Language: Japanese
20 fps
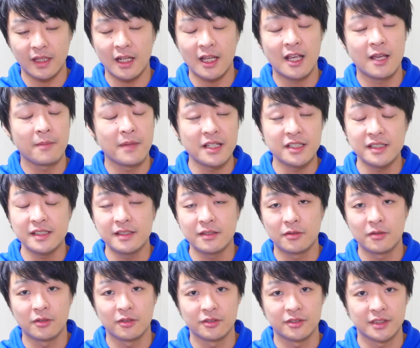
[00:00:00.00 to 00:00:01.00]
え
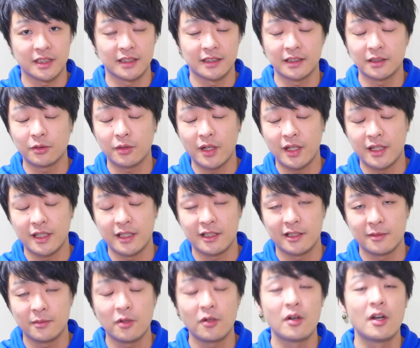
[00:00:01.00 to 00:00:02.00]
マシンを使った
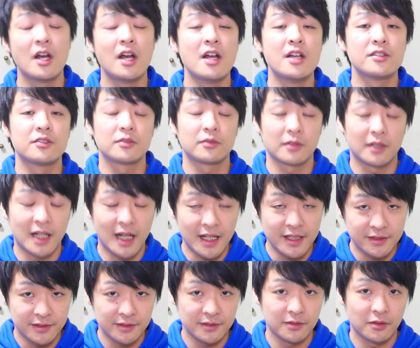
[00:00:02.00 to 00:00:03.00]
トレーニングもちょっと
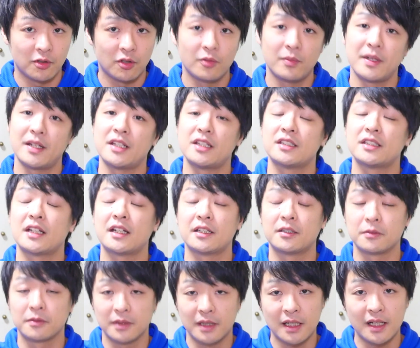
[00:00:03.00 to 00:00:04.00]
回数多めにしたり
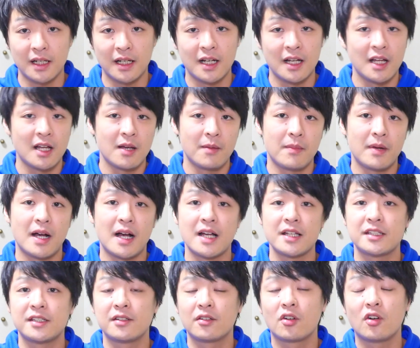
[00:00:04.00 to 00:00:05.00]
とか、まあ、
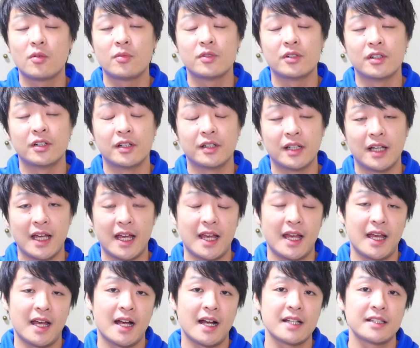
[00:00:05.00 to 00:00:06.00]
走り込む、
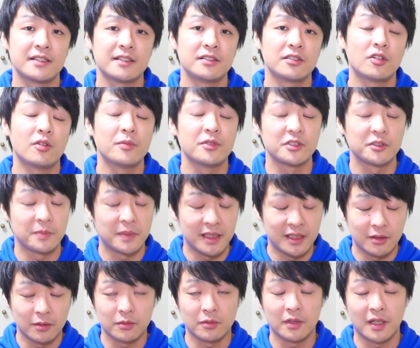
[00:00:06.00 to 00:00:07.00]
えー、走り込む
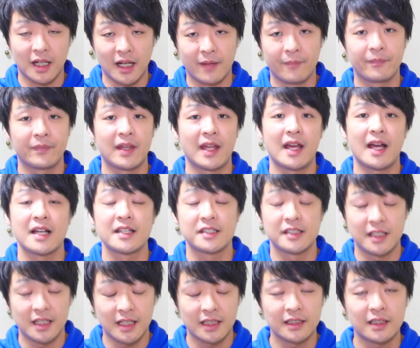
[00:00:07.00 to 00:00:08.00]
スピードとか、ね、
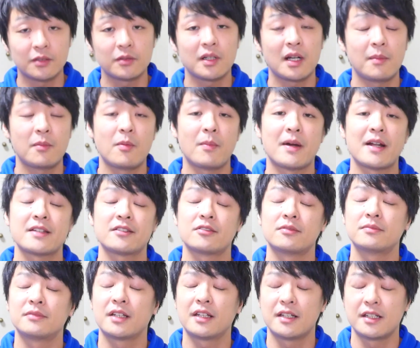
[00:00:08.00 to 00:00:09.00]
走り方とかも
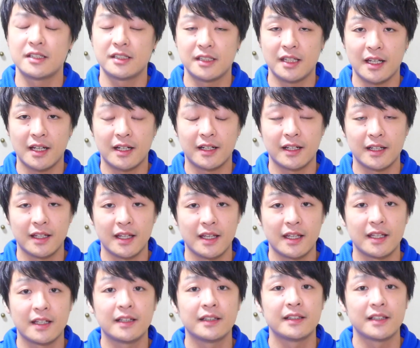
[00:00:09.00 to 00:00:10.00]
マラソン向けにしていかなきゃい
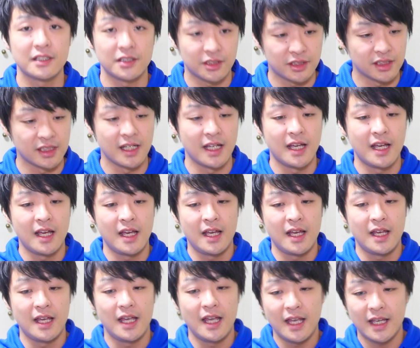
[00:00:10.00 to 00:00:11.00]
けないですし、
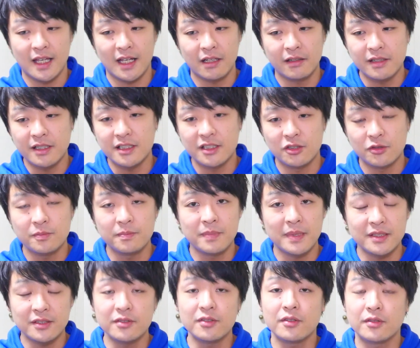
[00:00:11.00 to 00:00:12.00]
えー、逆に瞬
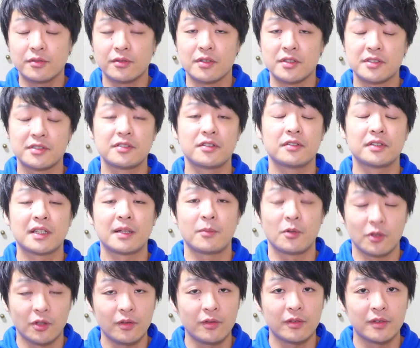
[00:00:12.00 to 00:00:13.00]
発力の必要な
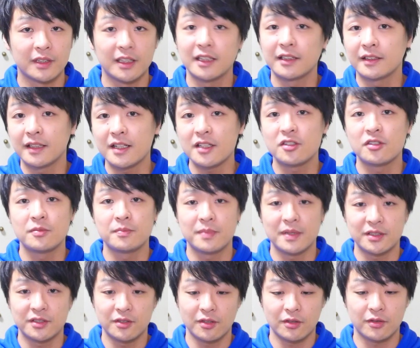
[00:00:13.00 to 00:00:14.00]
ものだったら瞬
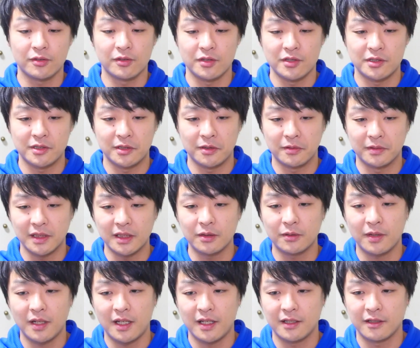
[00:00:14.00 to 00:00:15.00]
発力の必要な
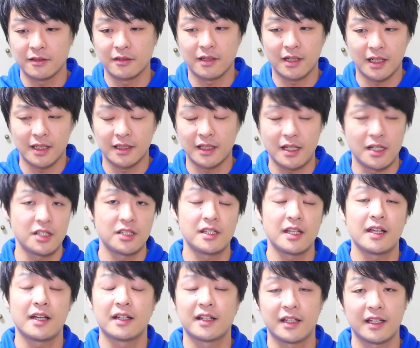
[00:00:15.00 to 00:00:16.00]
トレーニング体にし
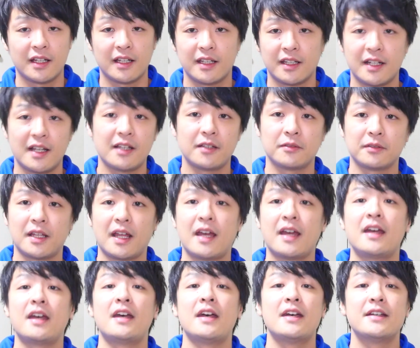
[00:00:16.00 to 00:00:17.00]
ていかなきゃいけないの
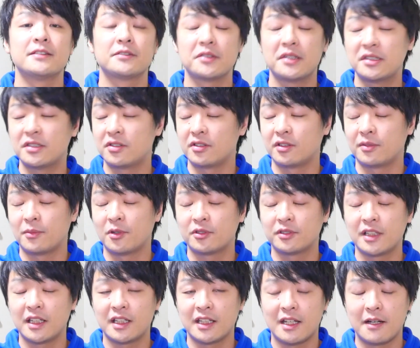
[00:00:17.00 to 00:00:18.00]
でそれぞれの
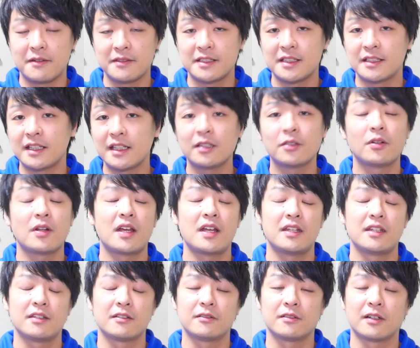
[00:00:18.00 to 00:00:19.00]
目的に合わせて
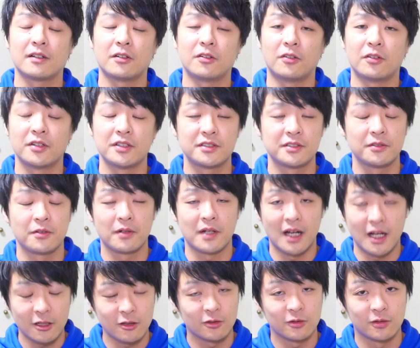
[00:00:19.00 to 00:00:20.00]
トレーニングの必要
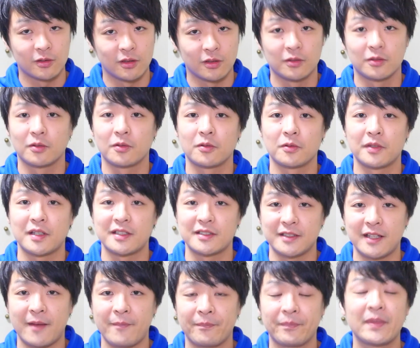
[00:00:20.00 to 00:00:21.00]
があるっていうところで
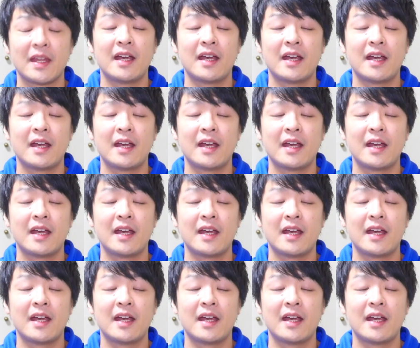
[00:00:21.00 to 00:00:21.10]
すね、